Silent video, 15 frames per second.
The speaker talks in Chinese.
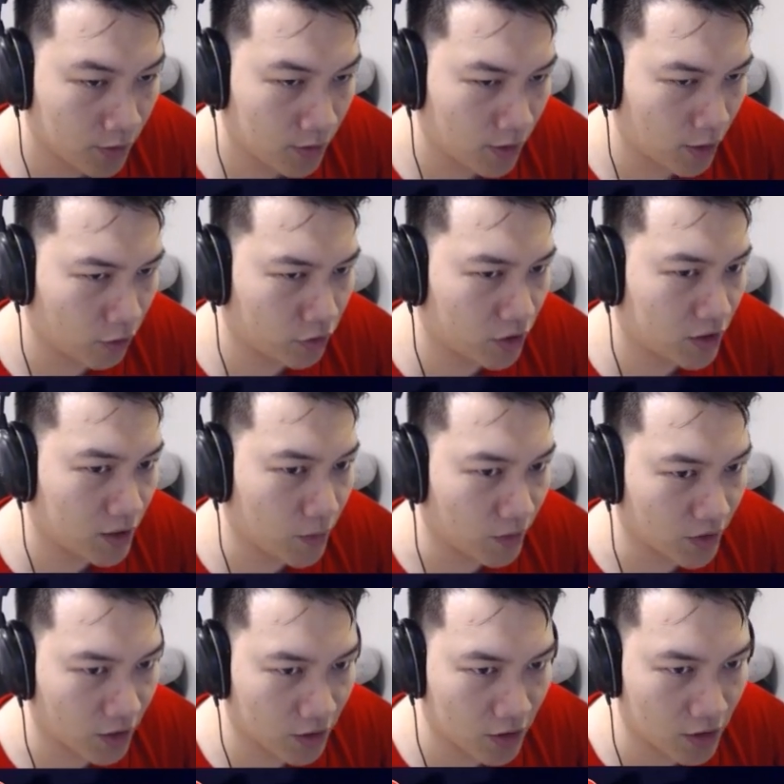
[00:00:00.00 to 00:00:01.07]
然后这基本
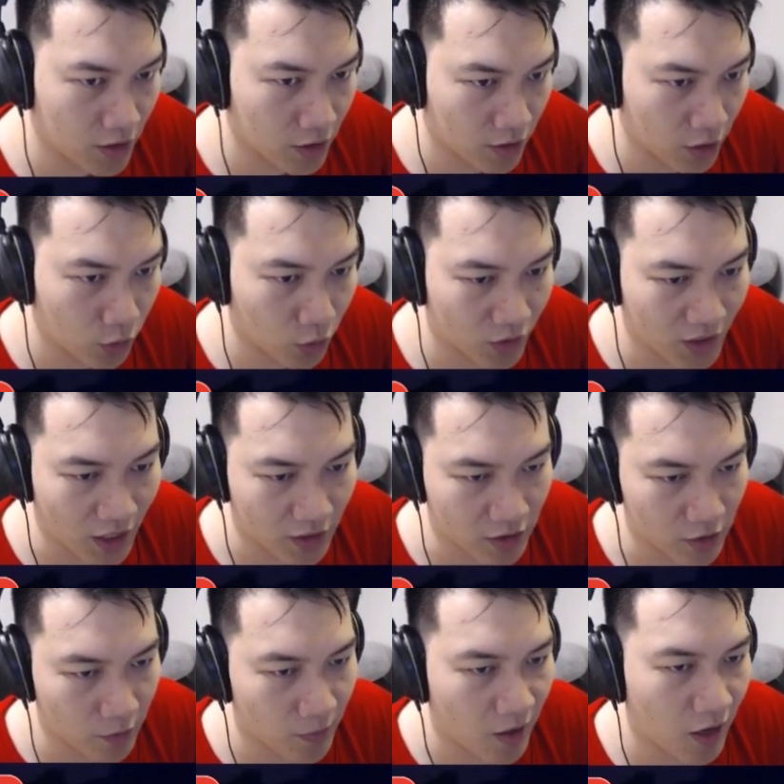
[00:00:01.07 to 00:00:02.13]
上是一个更多价值
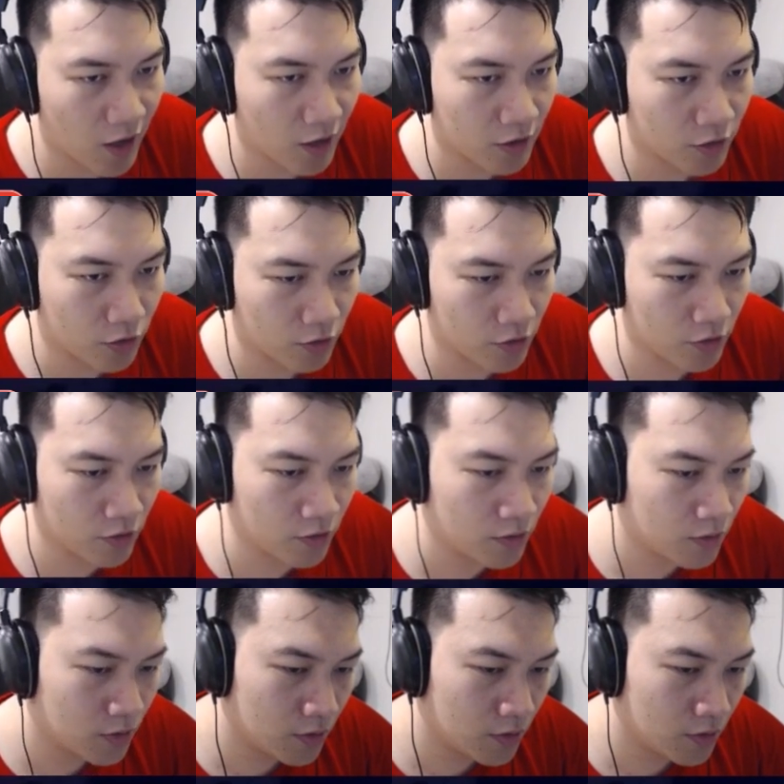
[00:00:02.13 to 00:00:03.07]
的牌啊，就是